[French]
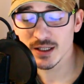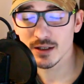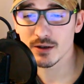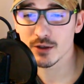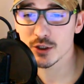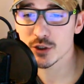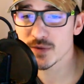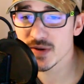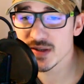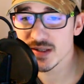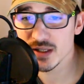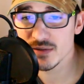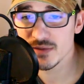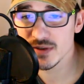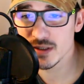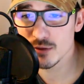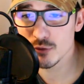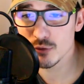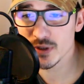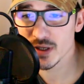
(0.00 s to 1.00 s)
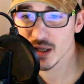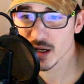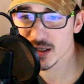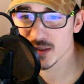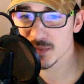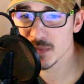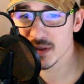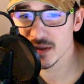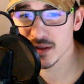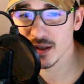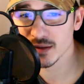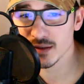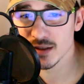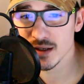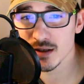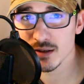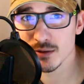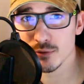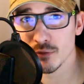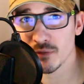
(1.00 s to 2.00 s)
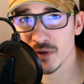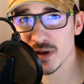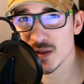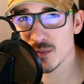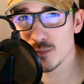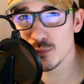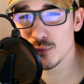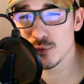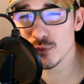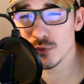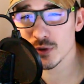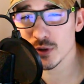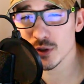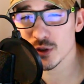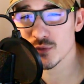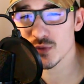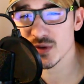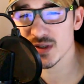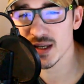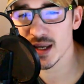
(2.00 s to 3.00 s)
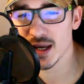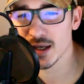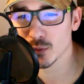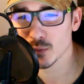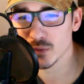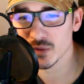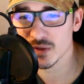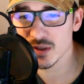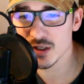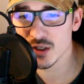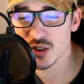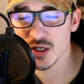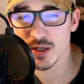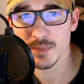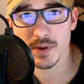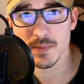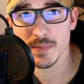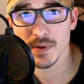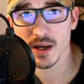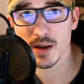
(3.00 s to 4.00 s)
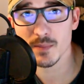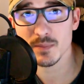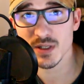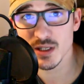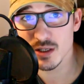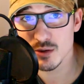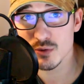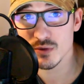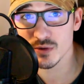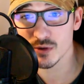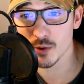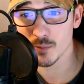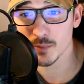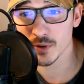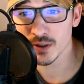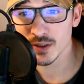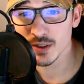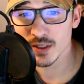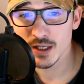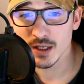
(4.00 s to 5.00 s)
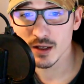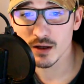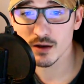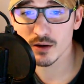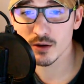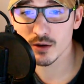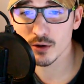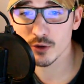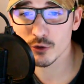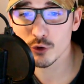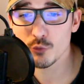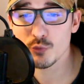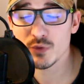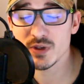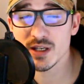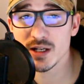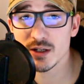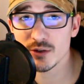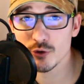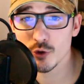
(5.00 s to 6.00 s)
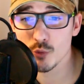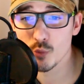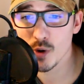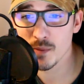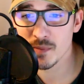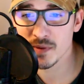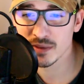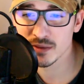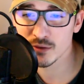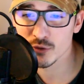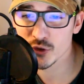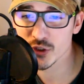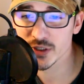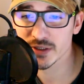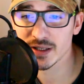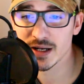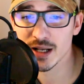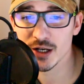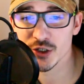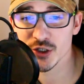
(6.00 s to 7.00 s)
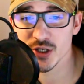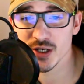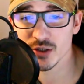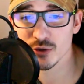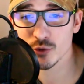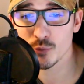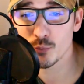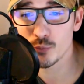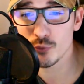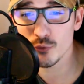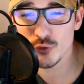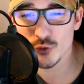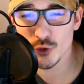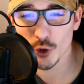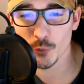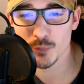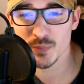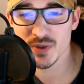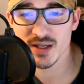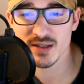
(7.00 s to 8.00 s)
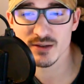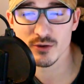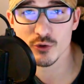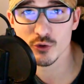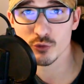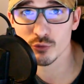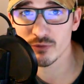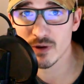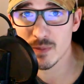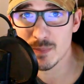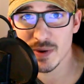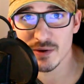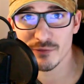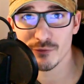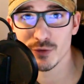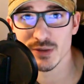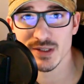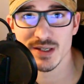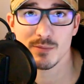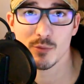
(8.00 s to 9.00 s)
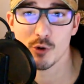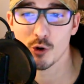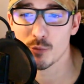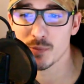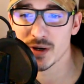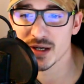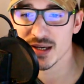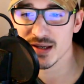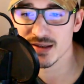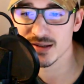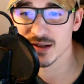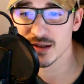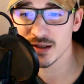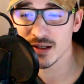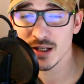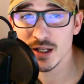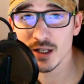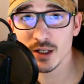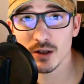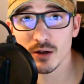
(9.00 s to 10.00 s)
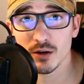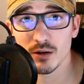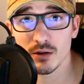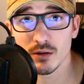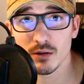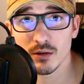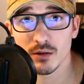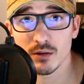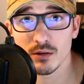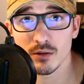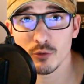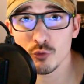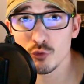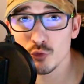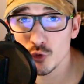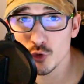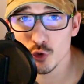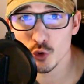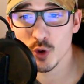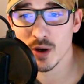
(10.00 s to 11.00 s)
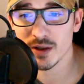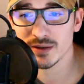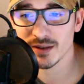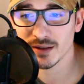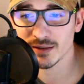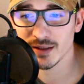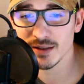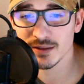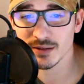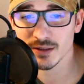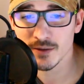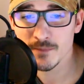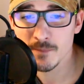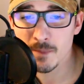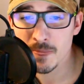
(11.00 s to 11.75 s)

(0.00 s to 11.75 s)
Euh, je fais cette vidéo car la semaine dernière sur Facebook, je vous ai annoncé que j'allais préparer un petit custom. Euh, depuis quelques mois maintenant, j'étais à la recherche de plusieurs pièces que je trouvais pas forcément en magasin euh, ou sur internet.